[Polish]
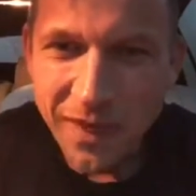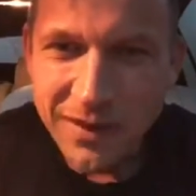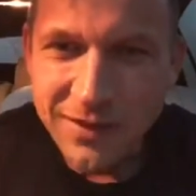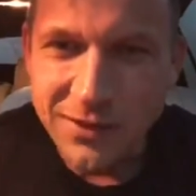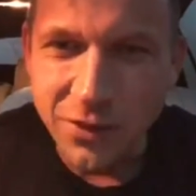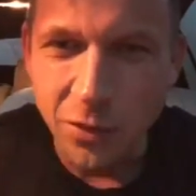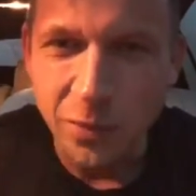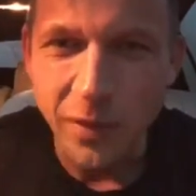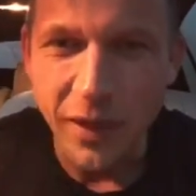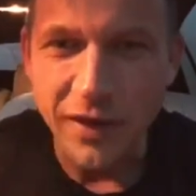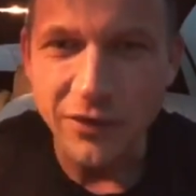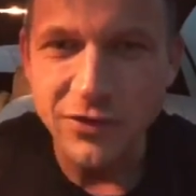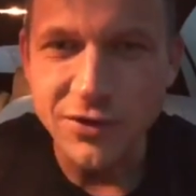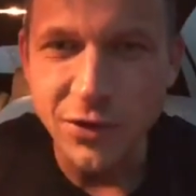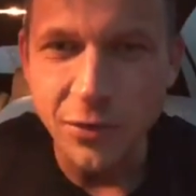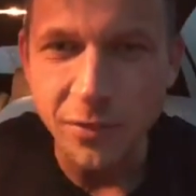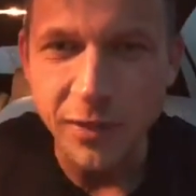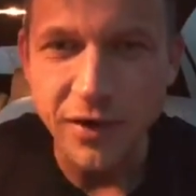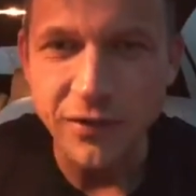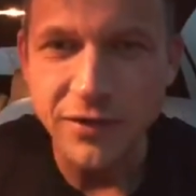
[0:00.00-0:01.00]
Super,
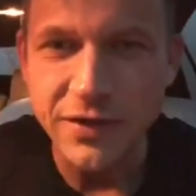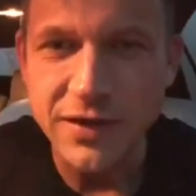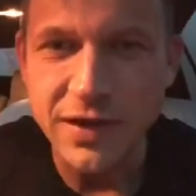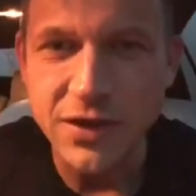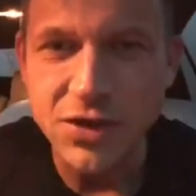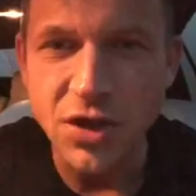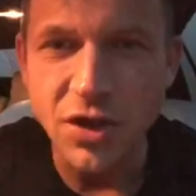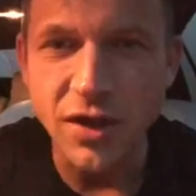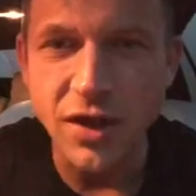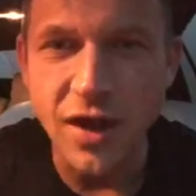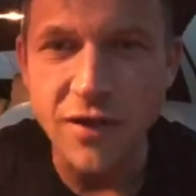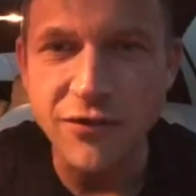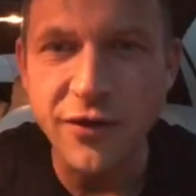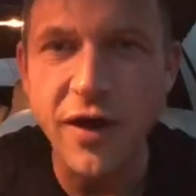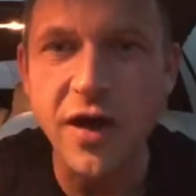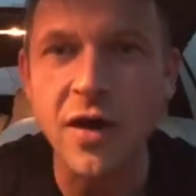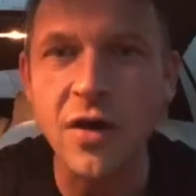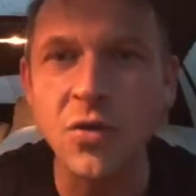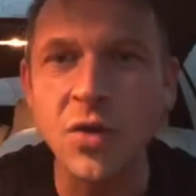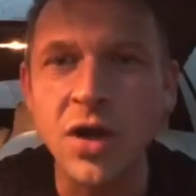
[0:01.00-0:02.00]
super. Widzę, że
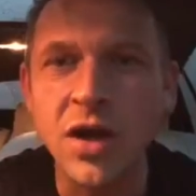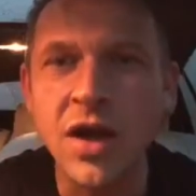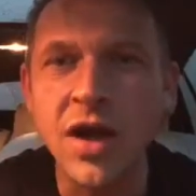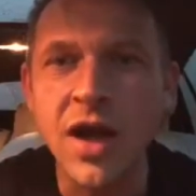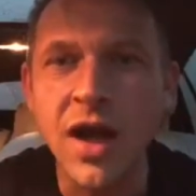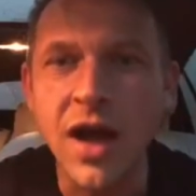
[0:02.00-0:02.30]
Rafał,